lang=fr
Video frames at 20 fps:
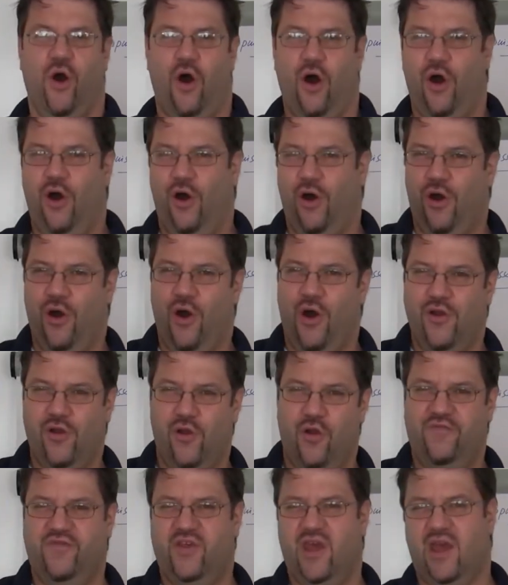un,
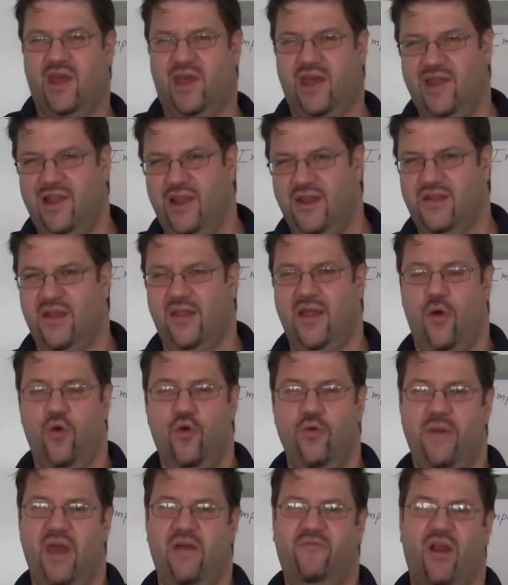levier qui les aide à
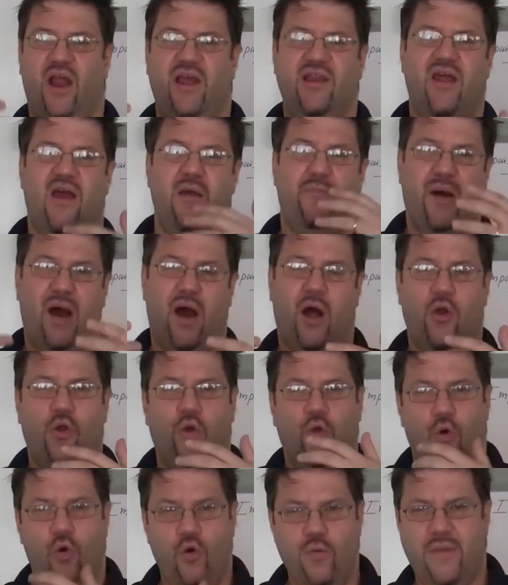eux, mais voilà, ils n'avaient pas
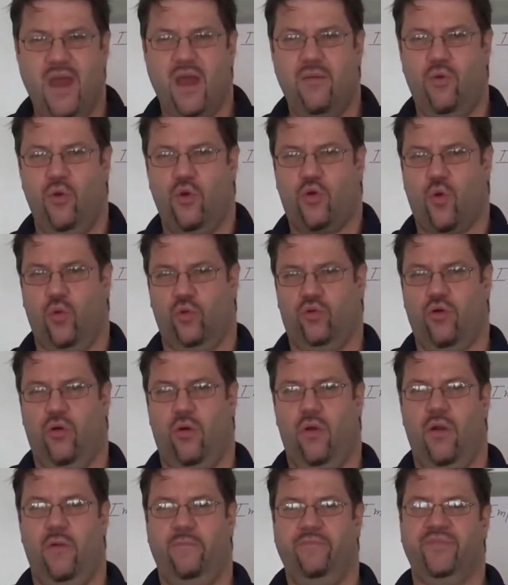eux-mêmes le
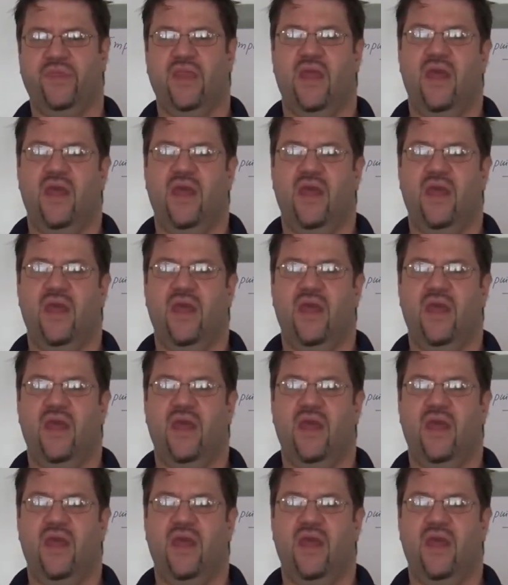contrôle.